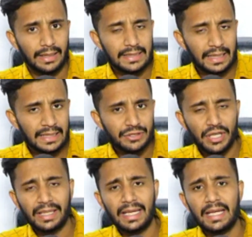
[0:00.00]
इसके
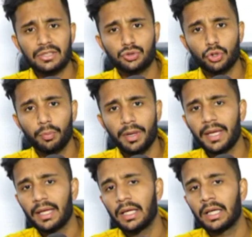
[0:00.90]
नीचे के जो भी
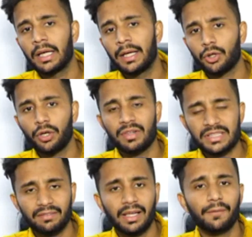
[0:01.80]
एंड्रॉयड
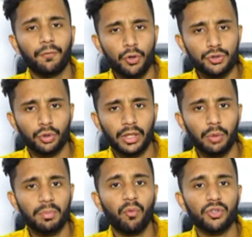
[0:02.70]
वर्जन वाले फ़ोन्स होंगे
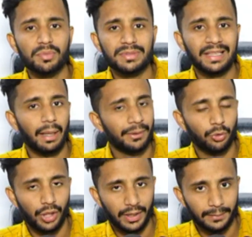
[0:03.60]
उनमें व्हाट्सएप चलना बंद
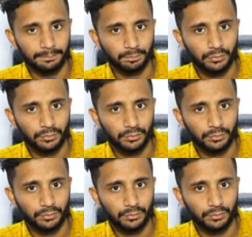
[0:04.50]
हो जाएगा